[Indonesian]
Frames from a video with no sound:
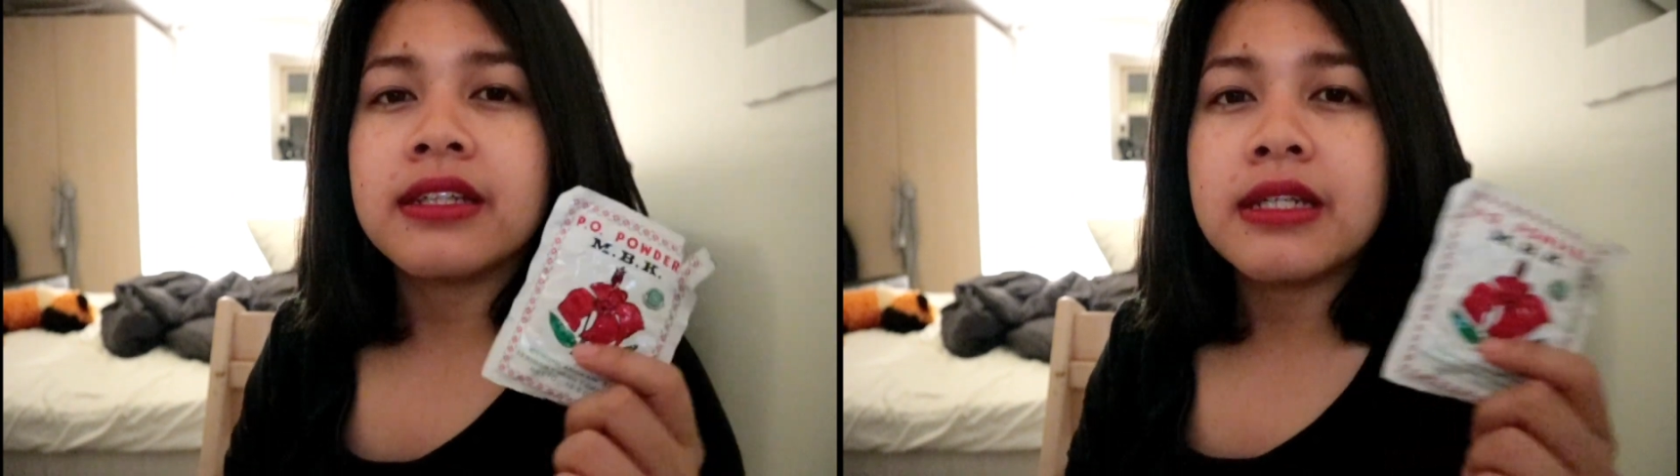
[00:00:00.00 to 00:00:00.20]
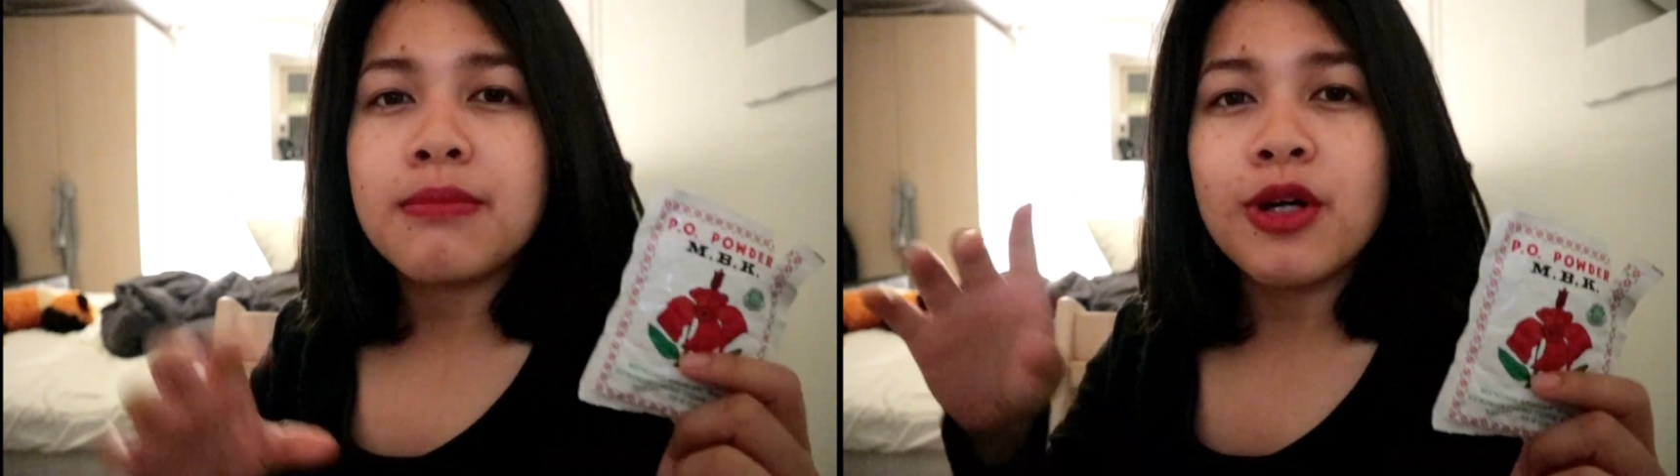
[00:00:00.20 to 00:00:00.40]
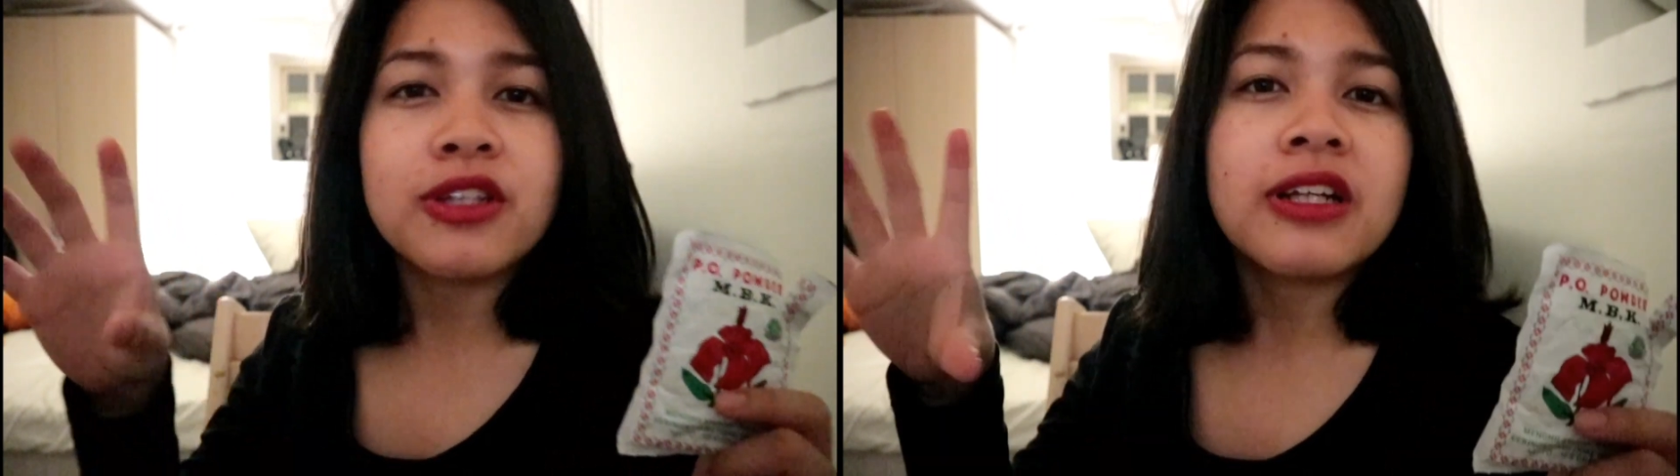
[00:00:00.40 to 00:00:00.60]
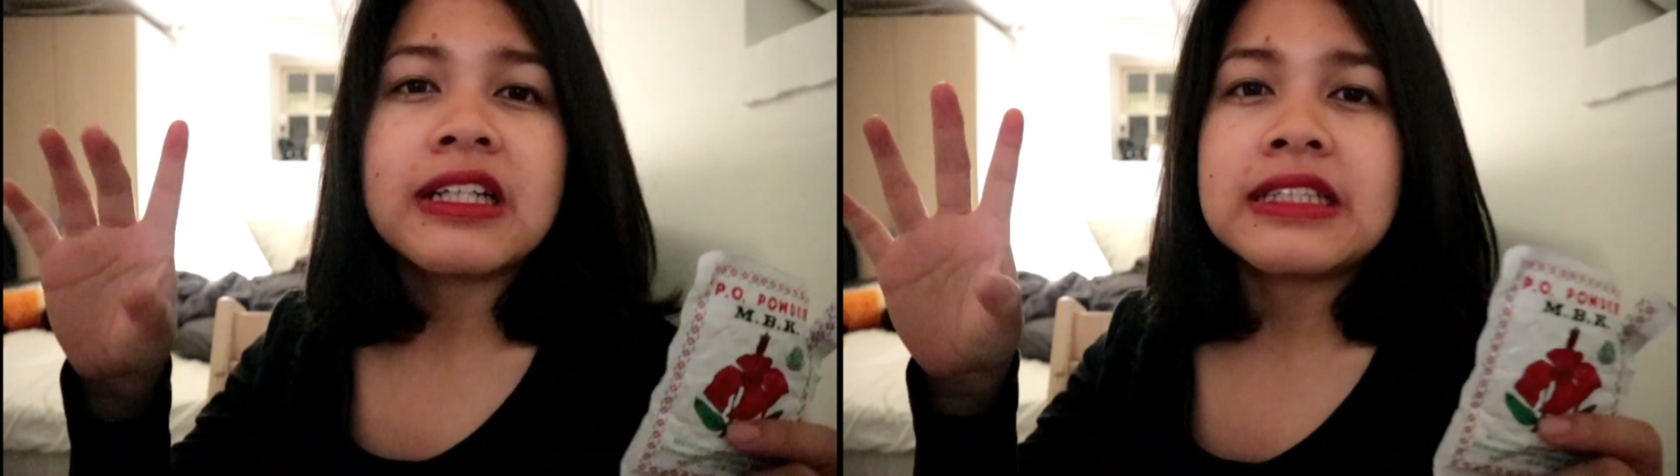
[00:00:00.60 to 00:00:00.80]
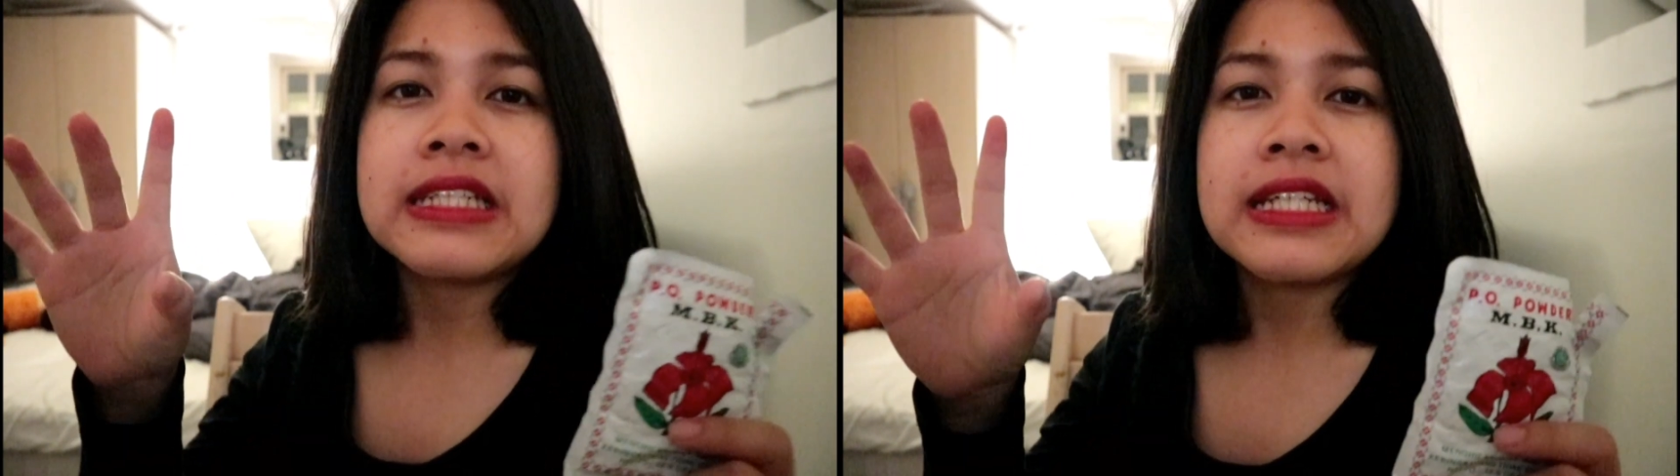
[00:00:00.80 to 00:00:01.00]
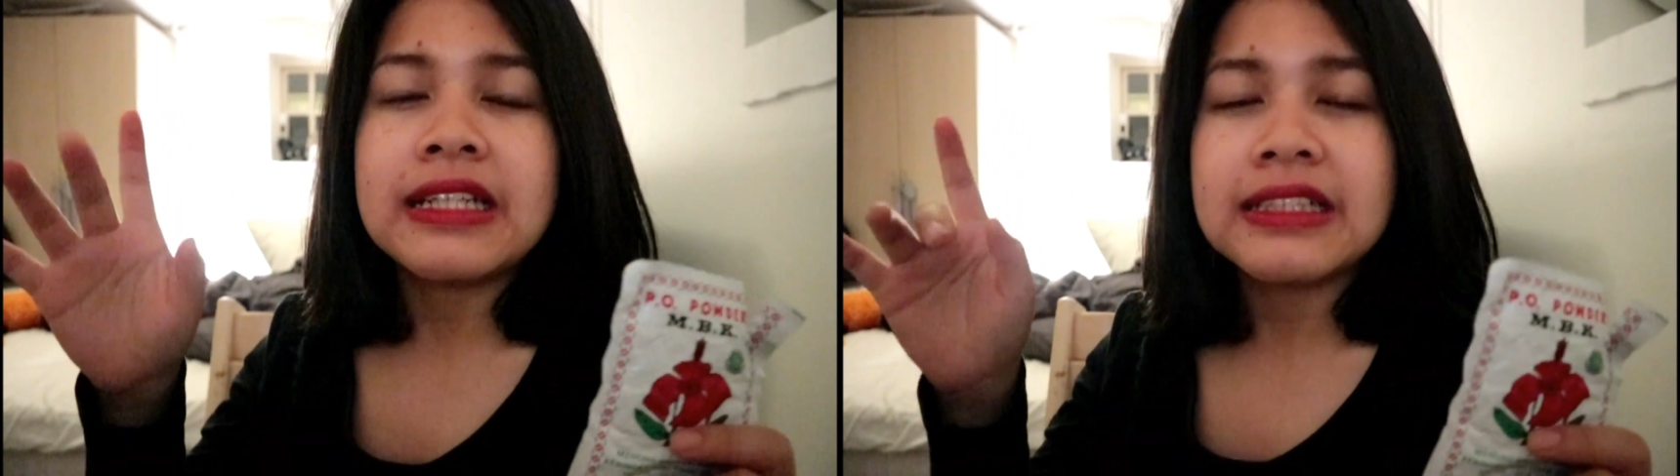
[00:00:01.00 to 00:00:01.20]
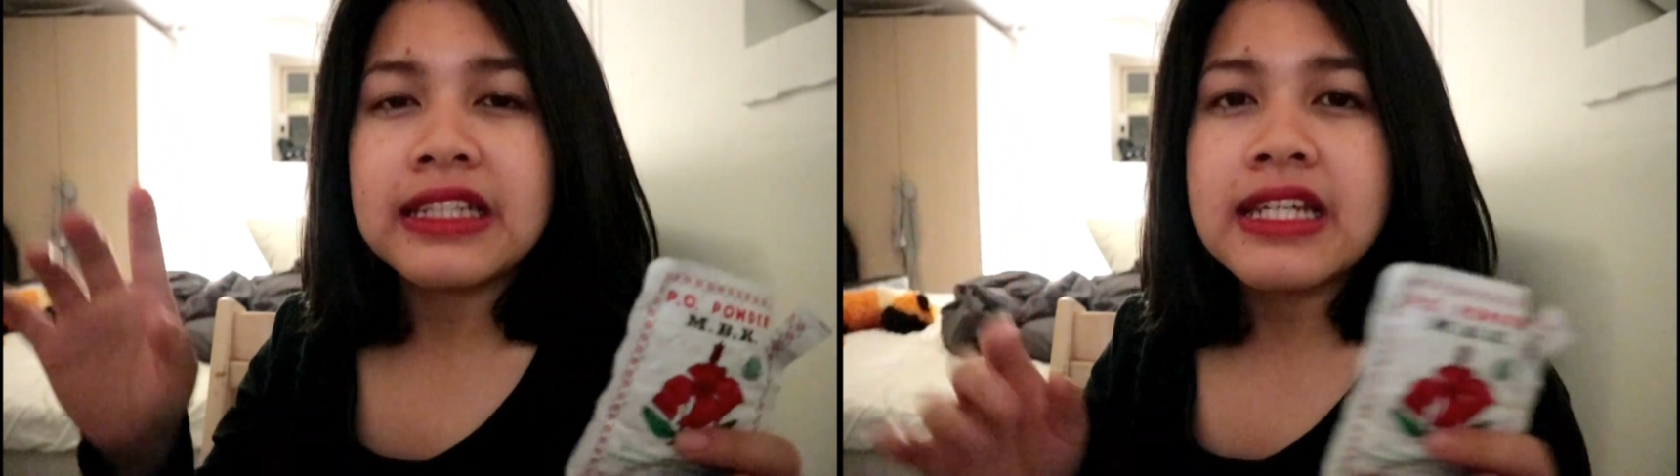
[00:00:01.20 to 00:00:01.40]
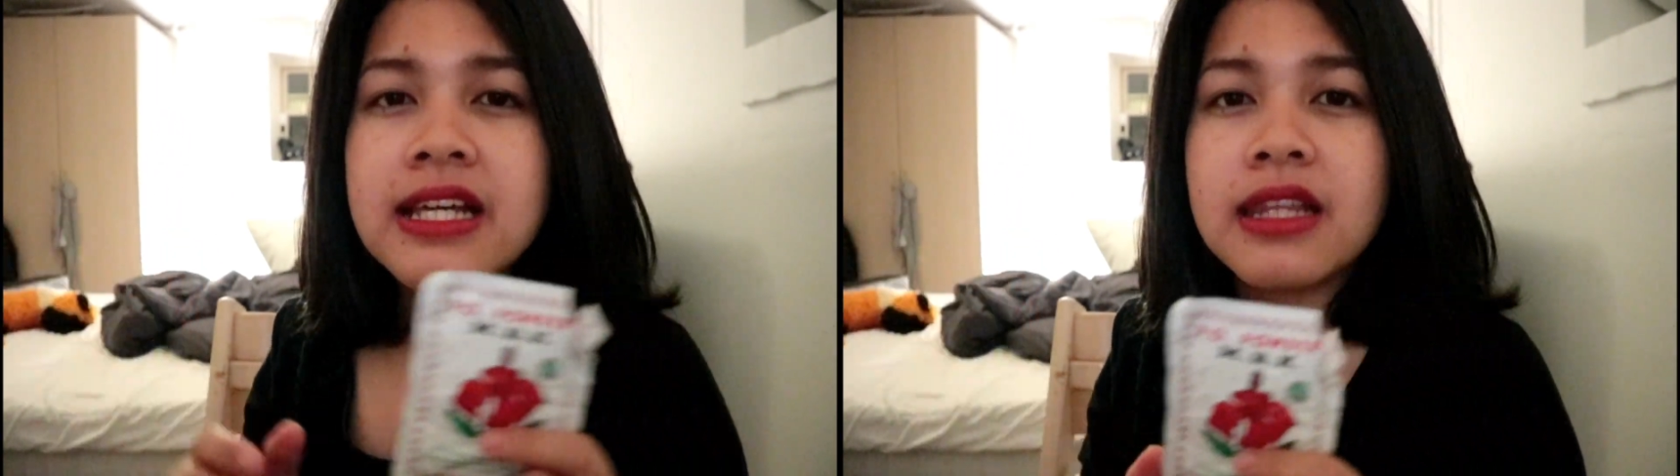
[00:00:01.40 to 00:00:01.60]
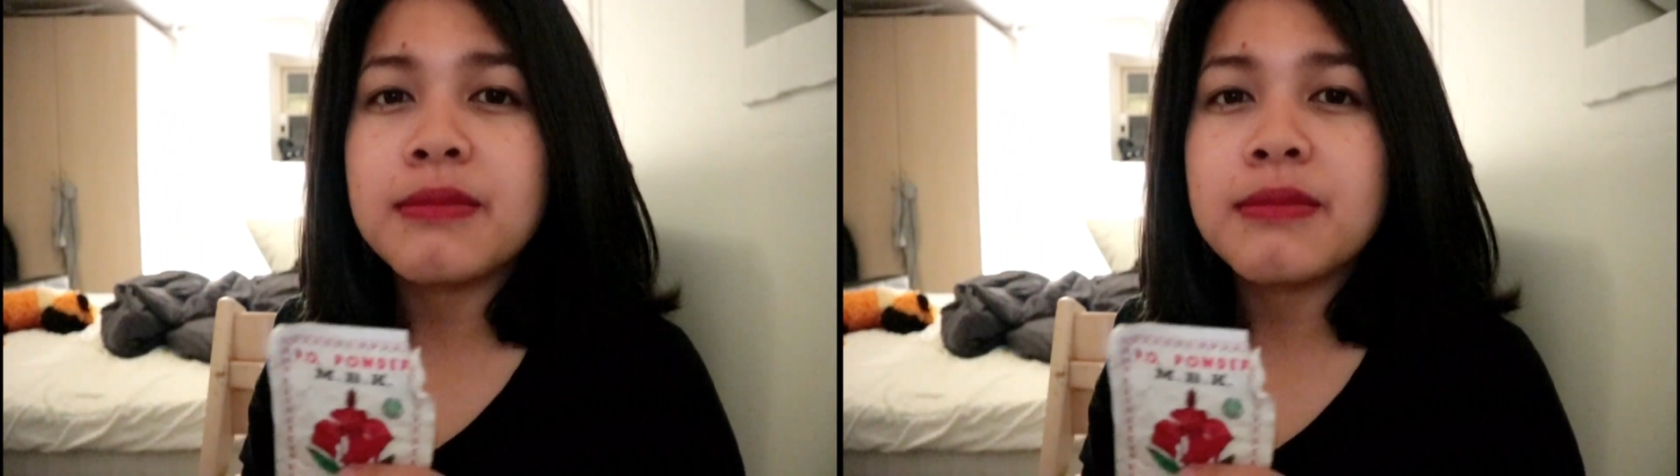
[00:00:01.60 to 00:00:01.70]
di botol kecil jadi